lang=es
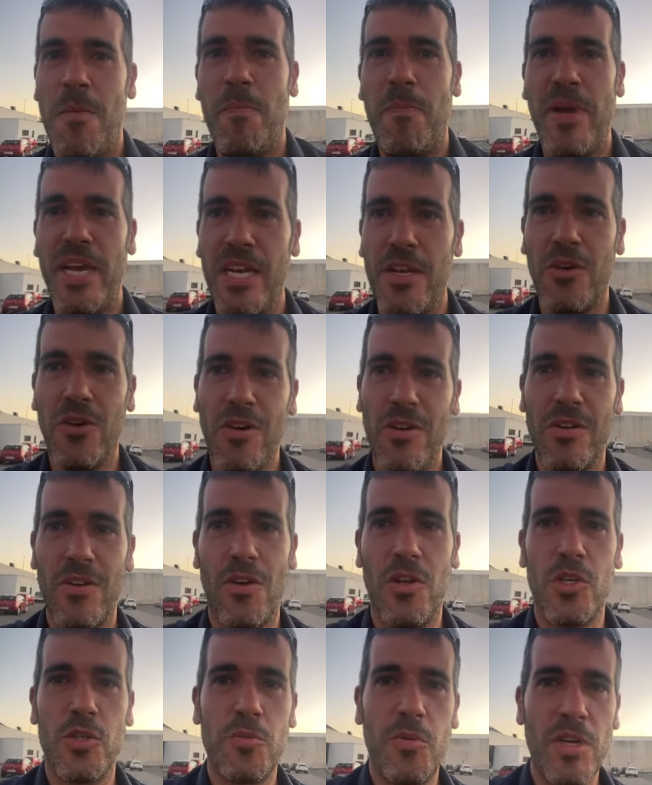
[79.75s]
pero
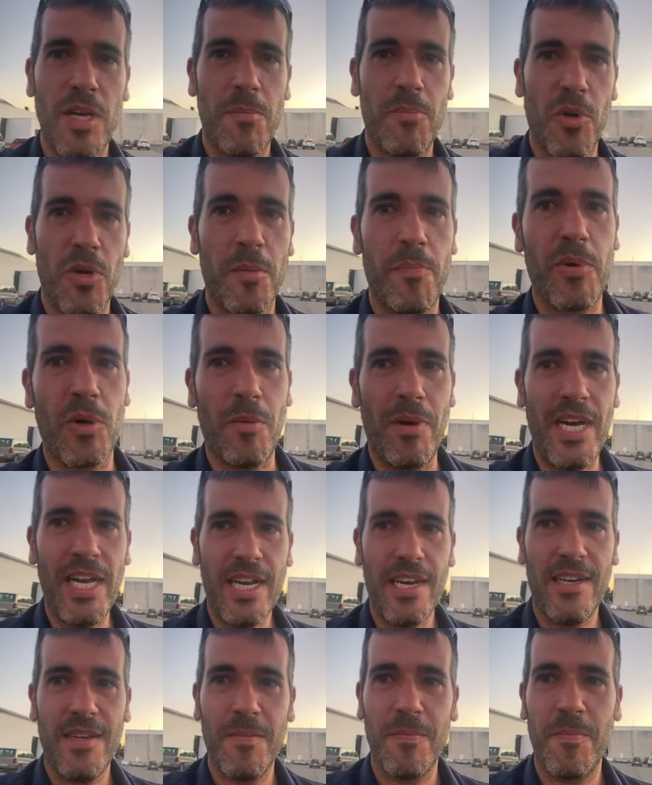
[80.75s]
los voy a poder probar
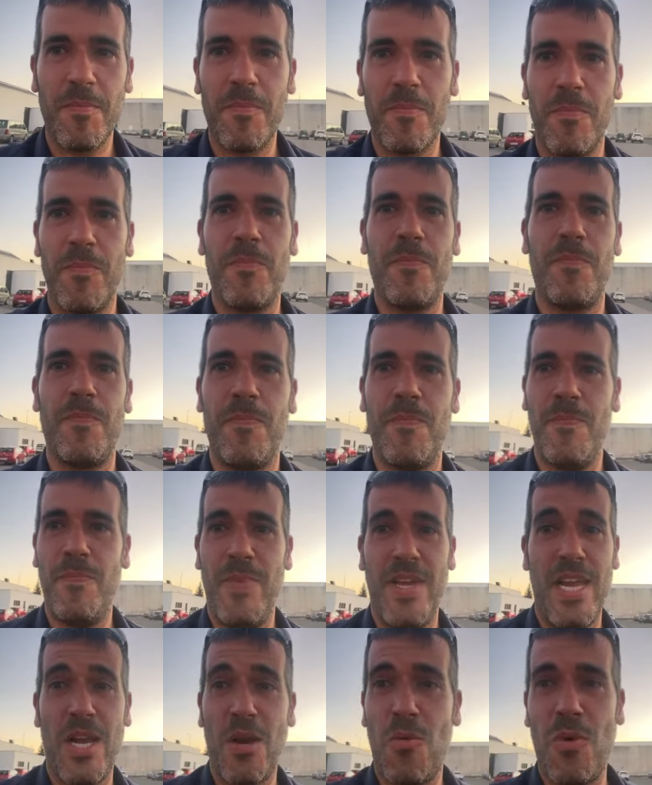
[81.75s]

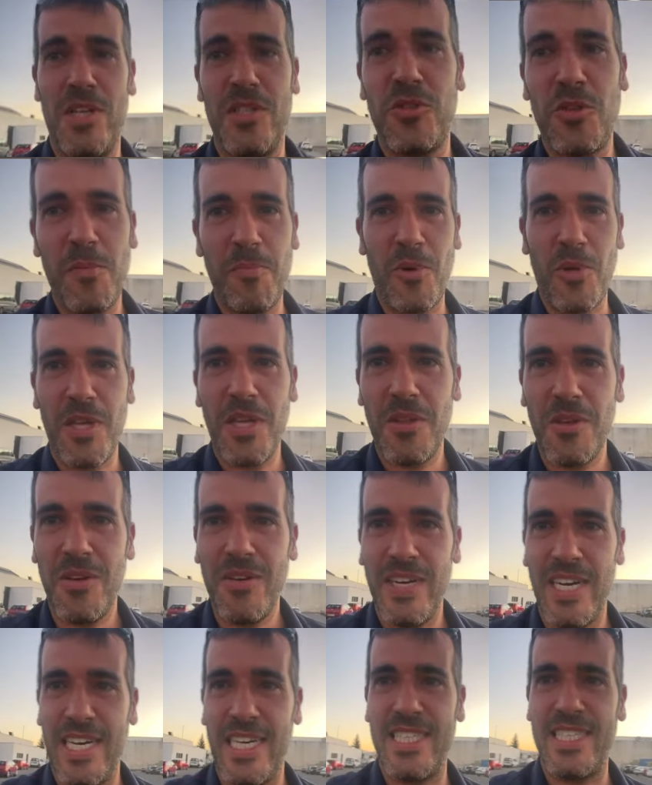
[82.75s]
en cuanto he podido,
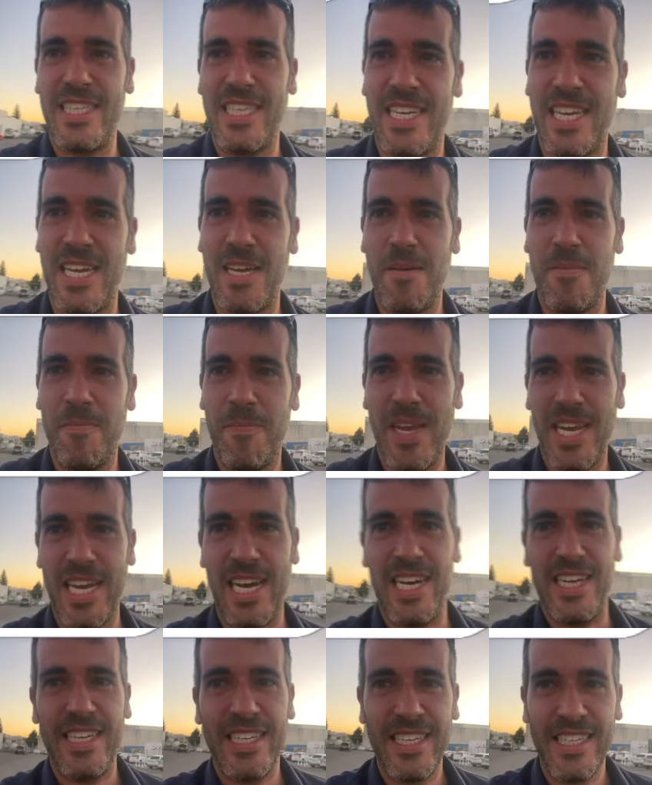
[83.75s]
así que
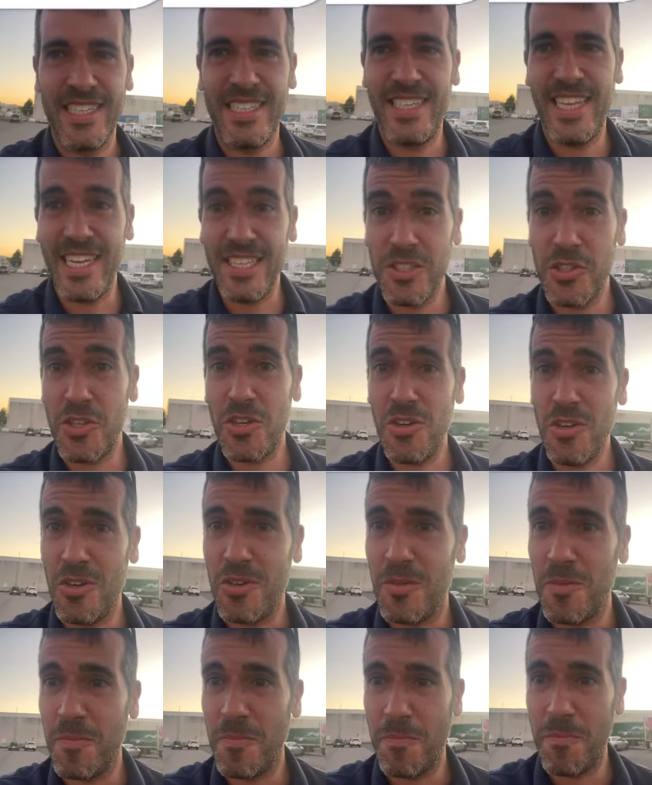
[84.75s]
venga, dentro,
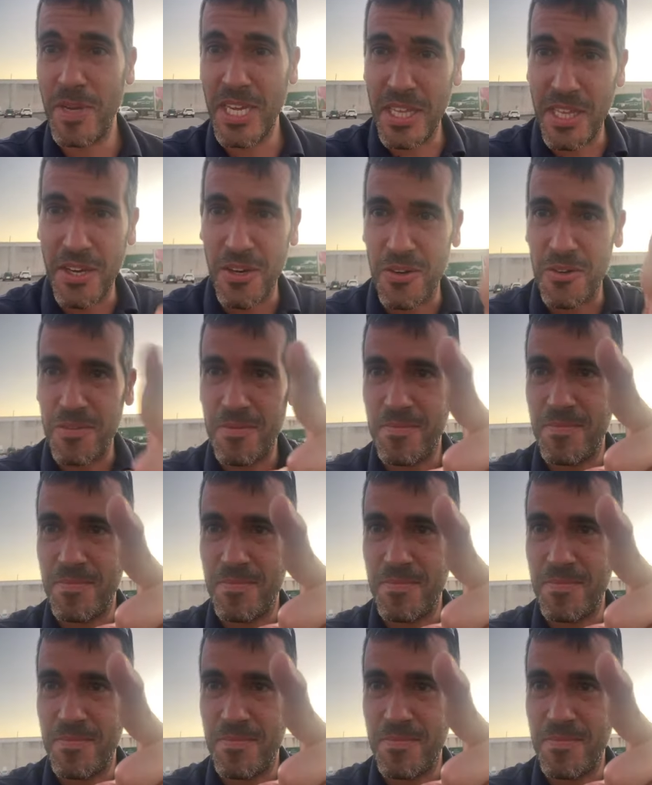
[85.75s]
vídeo.